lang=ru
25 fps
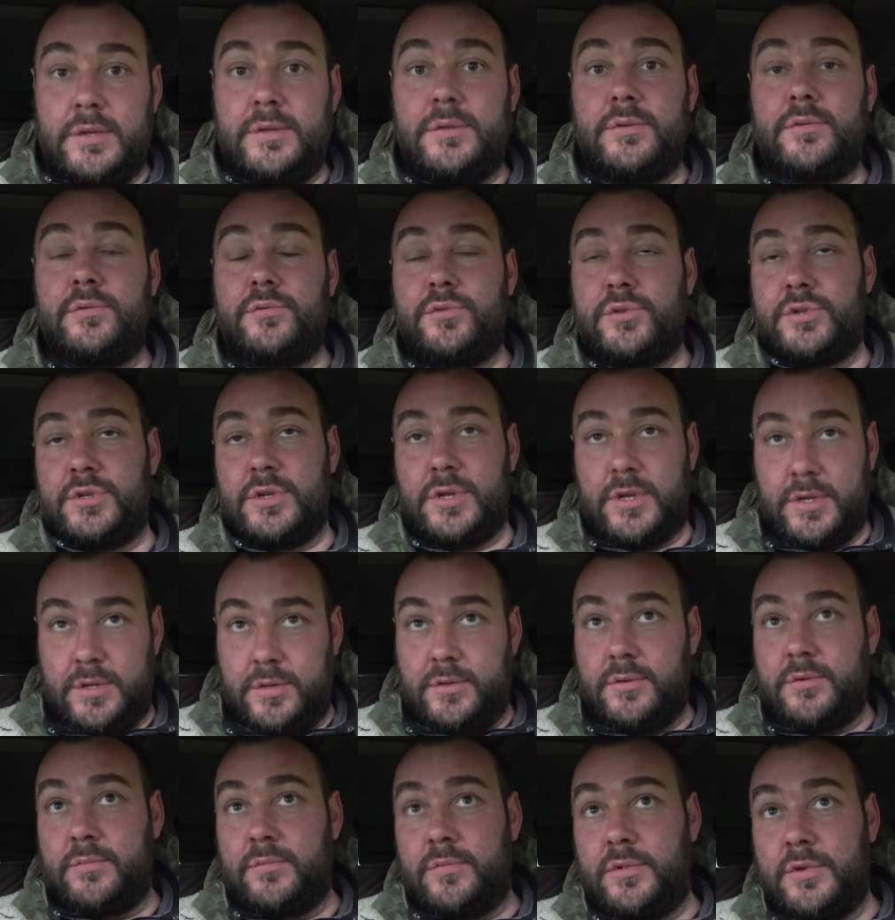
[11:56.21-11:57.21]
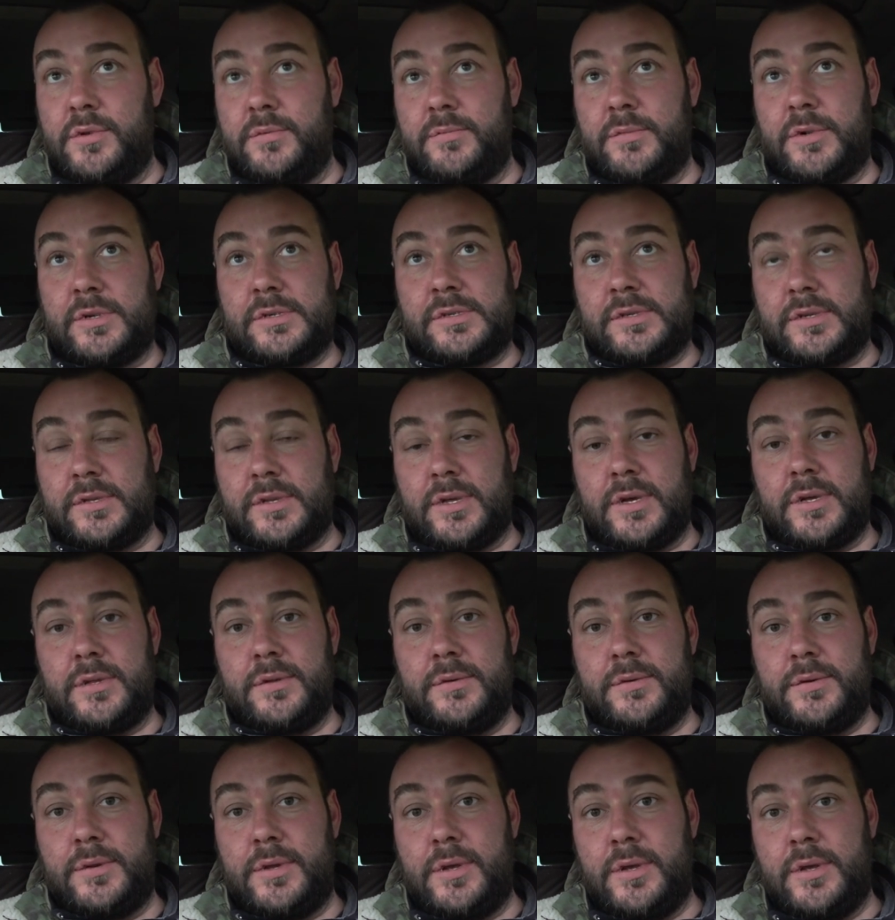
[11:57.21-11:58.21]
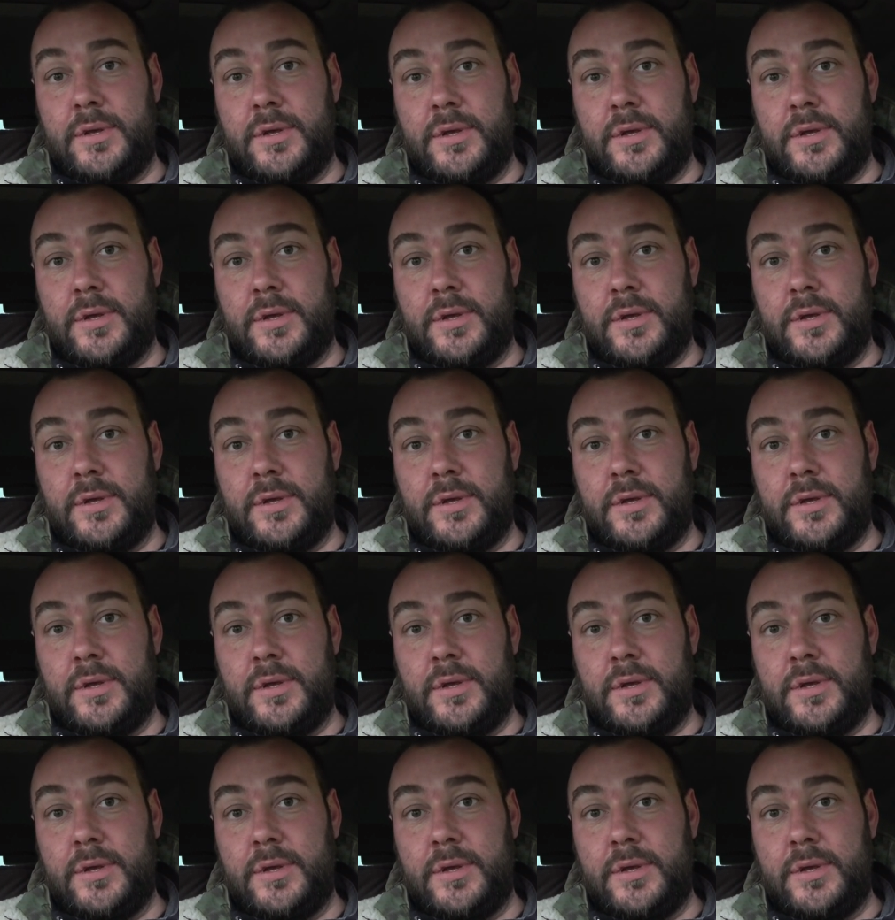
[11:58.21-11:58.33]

нужно, то будем раскладывать.